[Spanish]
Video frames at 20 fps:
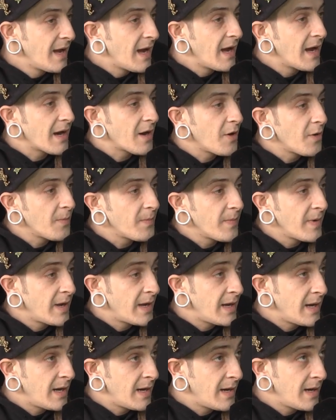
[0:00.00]
a
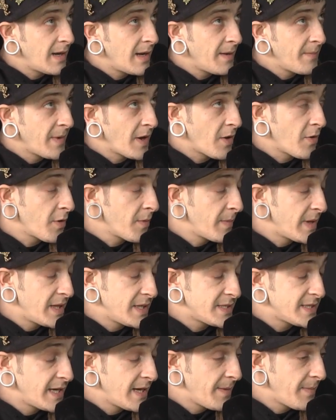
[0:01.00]
eh, la mejor
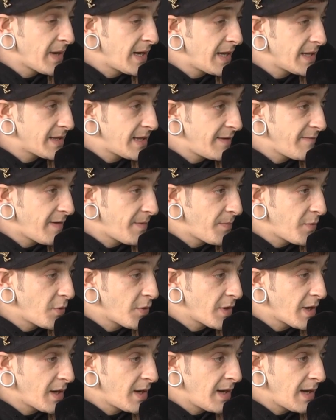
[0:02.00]
medicina paliativa
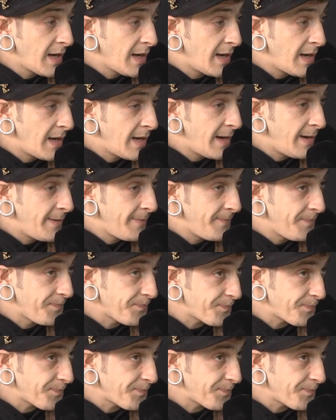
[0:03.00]
por, la,